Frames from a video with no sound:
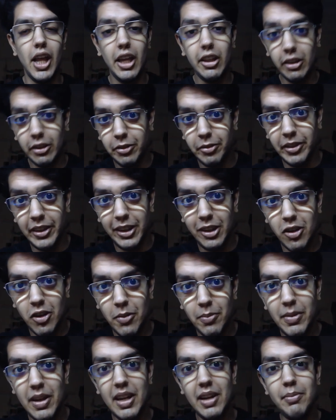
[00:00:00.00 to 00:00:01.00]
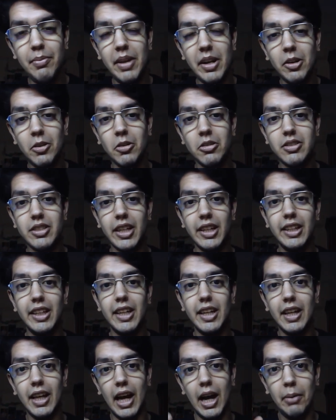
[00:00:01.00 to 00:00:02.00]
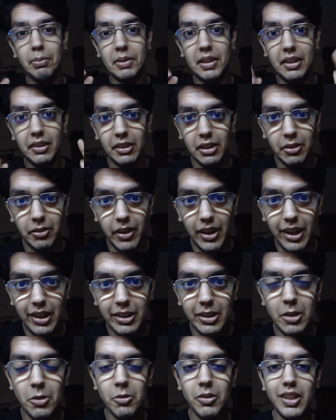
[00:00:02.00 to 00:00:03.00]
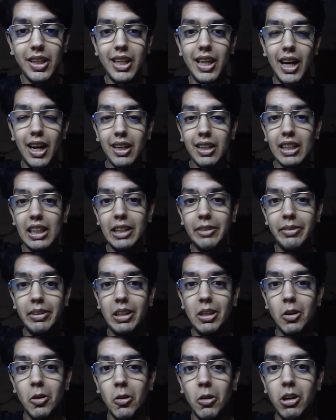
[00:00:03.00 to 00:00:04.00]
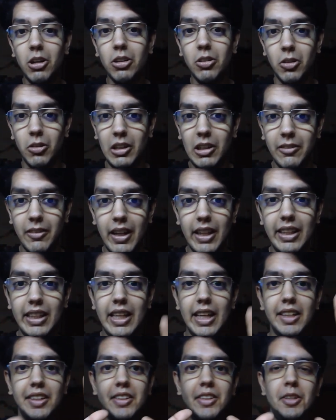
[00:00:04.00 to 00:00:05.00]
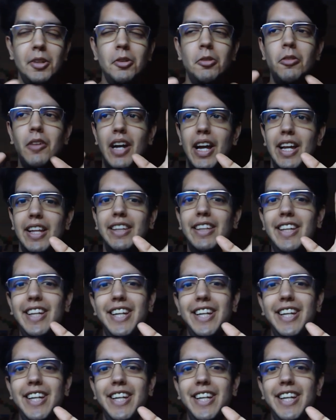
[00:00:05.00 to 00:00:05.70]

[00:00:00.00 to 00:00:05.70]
इस वीडियो में मेरे को चाहिए आपके सवाल क्योंकि अगली वीडियो हो, होने वाली है क्यू एंड